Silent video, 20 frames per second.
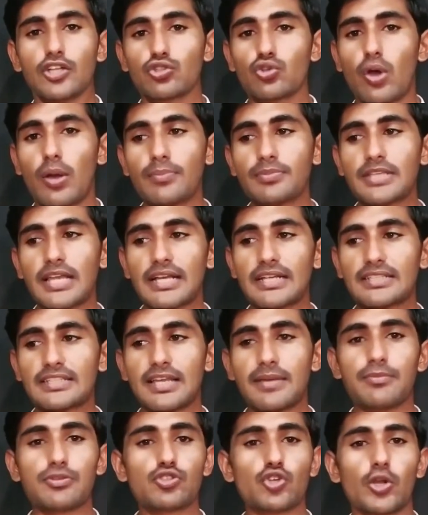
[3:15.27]
तो हम क्या करते
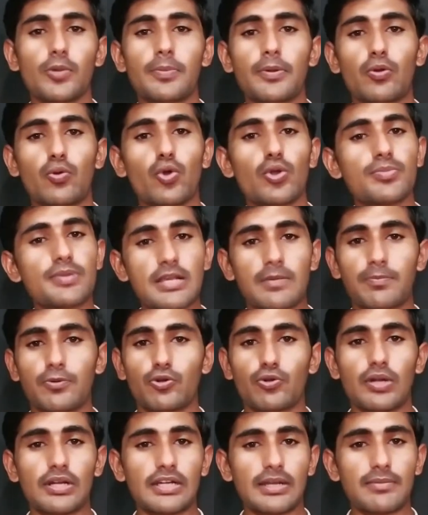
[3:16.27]
हैं अमेजोन पे कोई भी एक
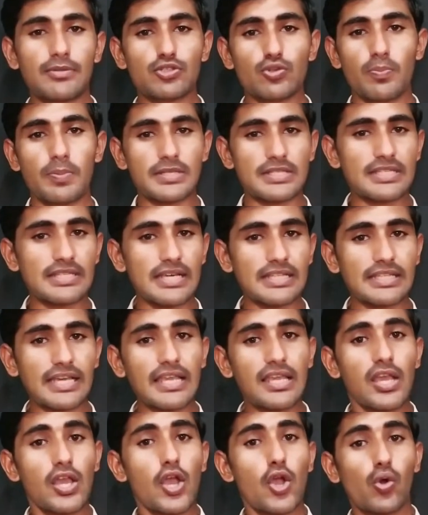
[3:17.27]
प्रोडक्ट हमें जो पसंद आता
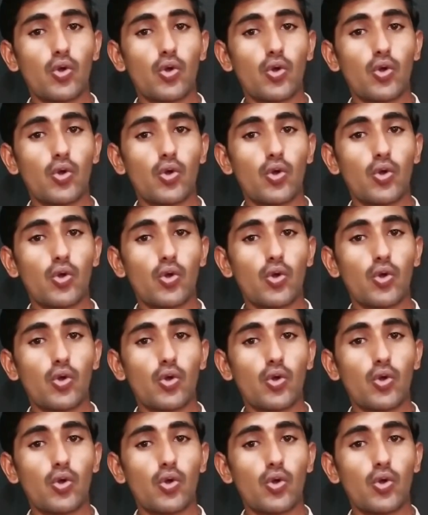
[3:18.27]
है